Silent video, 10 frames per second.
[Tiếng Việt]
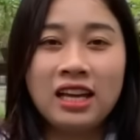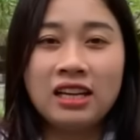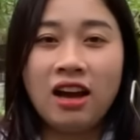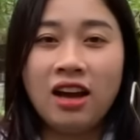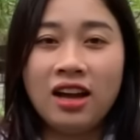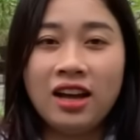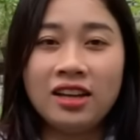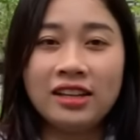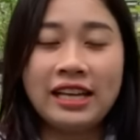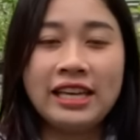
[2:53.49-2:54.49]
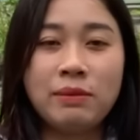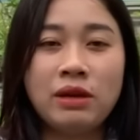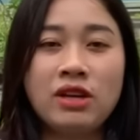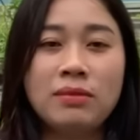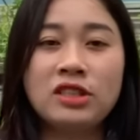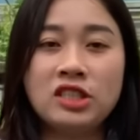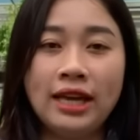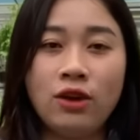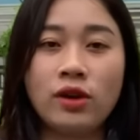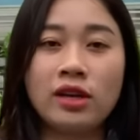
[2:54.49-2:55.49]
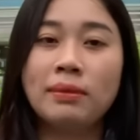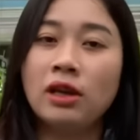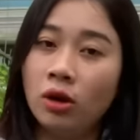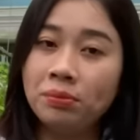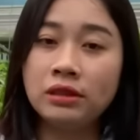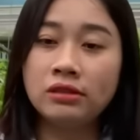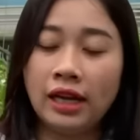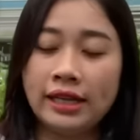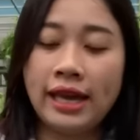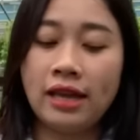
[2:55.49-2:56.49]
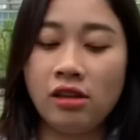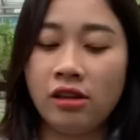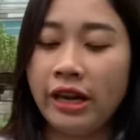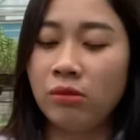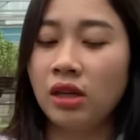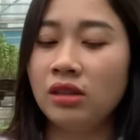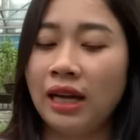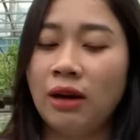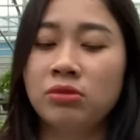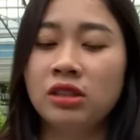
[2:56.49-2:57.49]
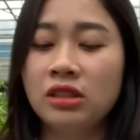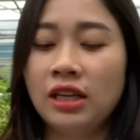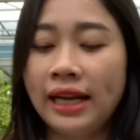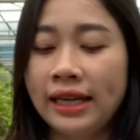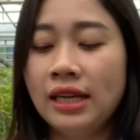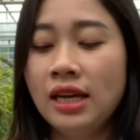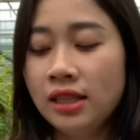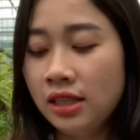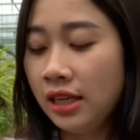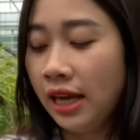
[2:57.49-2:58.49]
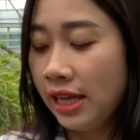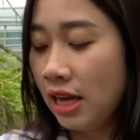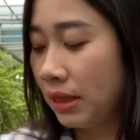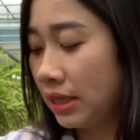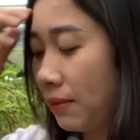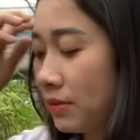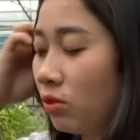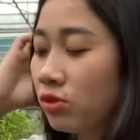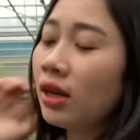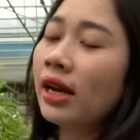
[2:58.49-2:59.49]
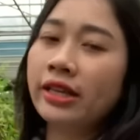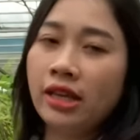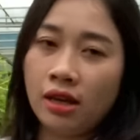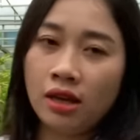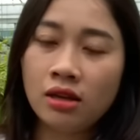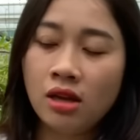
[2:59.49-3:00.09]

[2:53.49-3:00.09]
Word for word: Đó, cả nhà mình về mình treo hoặc là mình ốp tường cả nha. Những dòng thân thòng như thế này thì cả nhà mình chăm sóc rất là dễ.